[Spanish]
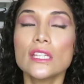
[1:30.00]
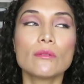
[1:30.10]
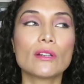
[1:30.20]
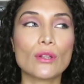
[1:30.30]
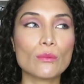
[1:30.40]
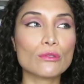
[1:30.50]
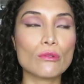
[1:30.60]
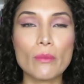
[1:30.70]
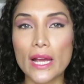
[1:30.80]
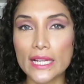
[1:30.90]
Y bueno, hay
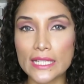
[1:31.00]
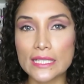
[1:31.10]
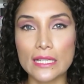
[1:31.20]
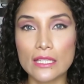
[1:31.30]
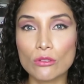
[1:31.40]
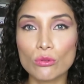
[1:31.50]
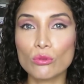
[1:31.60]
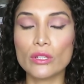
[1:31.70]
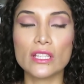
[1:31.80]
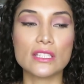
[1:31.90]
musulmanes, hay
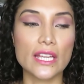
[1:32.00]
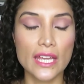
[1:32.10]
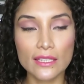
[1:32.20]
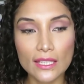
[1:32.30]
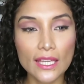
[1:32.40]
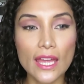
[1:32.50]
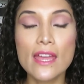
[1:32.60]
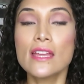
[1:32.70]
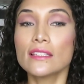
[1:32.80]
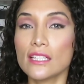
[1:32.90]
hindúes, hay gente que
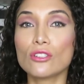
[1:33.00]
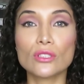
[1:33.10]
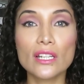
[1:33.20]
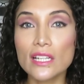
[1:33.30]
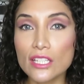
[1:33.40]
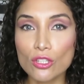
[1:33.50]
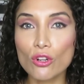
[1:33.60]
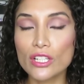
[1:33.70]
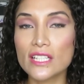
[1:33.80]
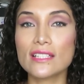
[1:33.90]
tiene otras
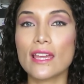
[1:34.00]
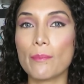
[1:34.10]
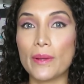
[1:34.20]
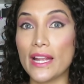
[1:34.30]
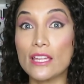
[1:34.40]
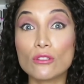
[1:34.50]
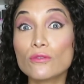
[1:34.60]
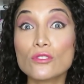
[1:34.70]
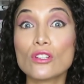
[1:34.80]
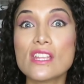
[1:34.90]
religiones que para
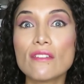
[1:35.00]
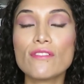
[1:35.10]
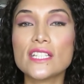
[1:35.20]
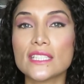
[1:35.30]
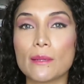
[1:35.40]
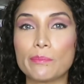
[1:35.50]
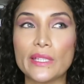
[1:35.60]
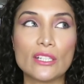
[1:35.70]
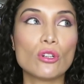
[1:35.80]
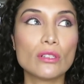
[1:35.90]
ellos funciona diferente,
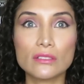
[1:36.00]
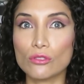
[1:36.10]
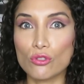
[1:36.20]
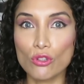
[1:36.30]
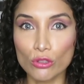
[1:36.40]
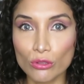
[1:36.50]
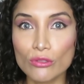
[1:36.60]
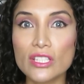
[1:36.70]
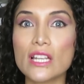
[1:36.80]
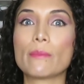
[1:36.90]
pero
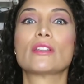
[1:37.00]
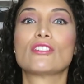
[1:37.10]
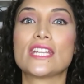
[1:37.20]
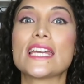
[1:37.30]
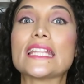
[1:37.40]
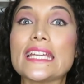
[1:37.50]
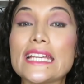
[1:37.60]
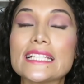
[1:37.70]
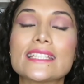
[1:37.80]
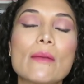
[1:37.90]
nosotros, en la mayoría
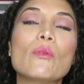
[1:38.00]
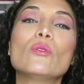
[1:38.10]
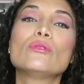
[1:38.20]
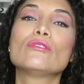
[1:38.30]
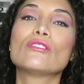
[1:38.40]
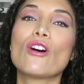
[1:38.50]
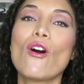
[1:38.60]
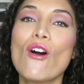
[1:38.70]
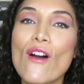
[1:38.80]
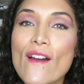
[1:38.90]
de este
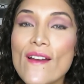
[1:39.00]
mundo,